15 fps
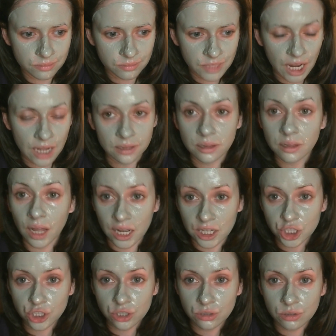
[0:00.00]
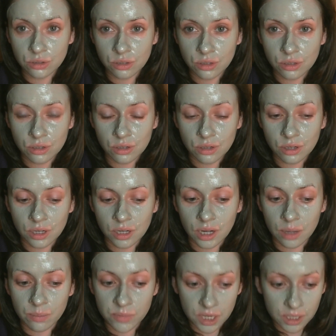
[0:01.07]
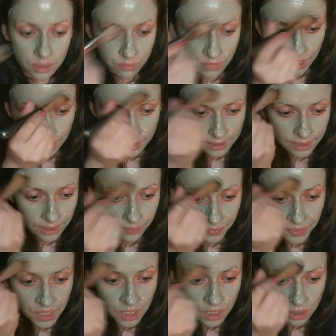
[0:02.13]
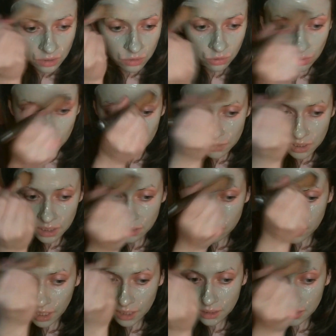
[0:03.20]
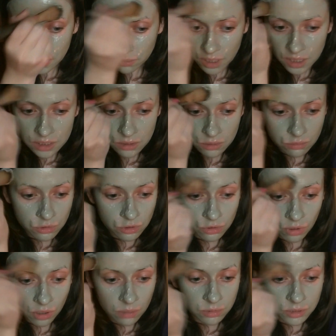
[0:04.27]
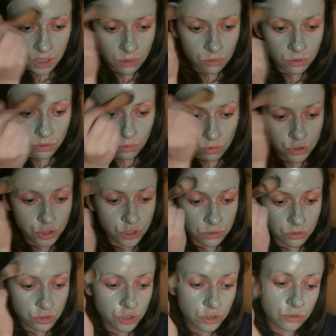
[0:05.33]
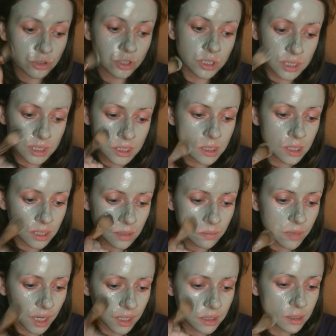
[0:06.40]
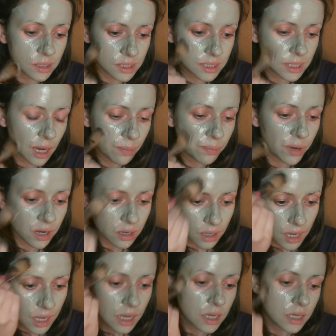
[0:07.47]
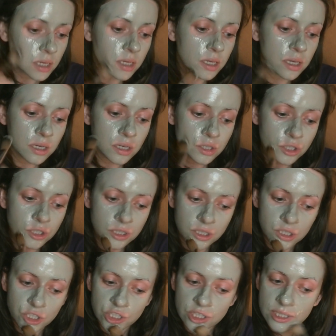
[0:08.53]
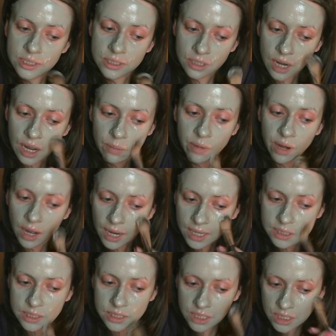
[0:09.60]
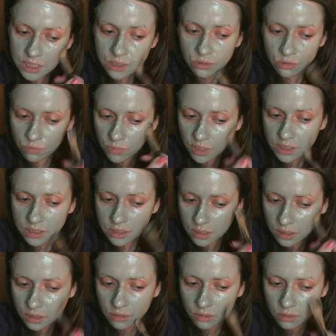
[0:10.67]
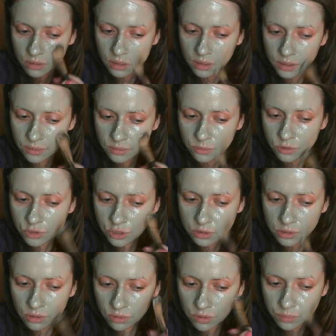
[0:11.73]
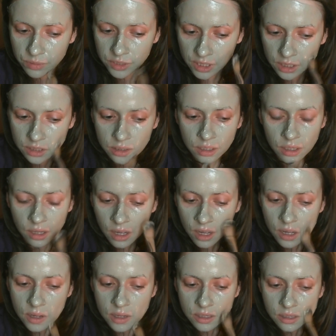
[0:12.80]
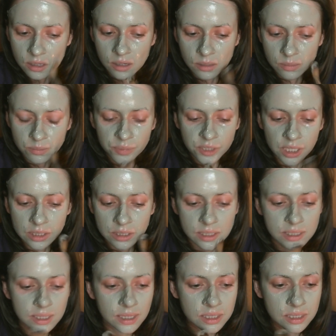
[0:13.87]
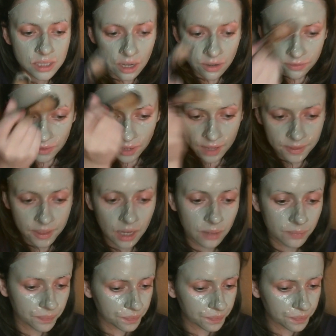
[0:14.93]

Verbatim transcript: Атлаш, а, мега мятная, но мега мятная маска, у нее как бы такой очень-очень-очень сильный мятный запах и частички скраба, а здесь у маски э, очень такой приятный, э, а, приятный состав, она